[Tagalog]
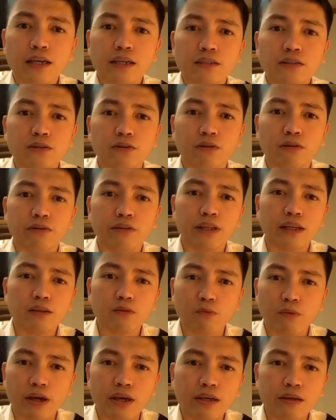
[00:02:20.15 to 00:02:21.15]
So, on that
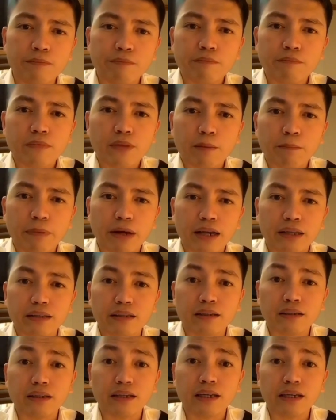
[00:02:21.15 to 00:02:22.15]
way, parang
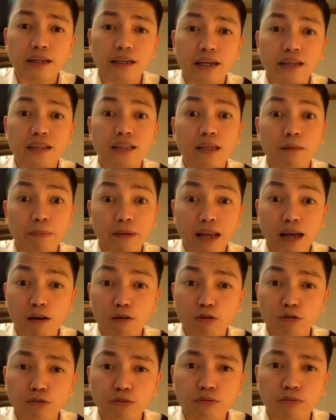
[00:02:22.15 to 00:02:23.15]
nagiging ready na pala
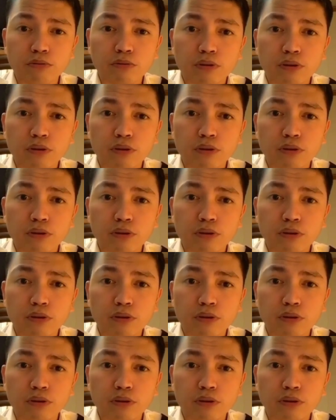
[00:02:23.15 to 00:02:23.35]
ako noon.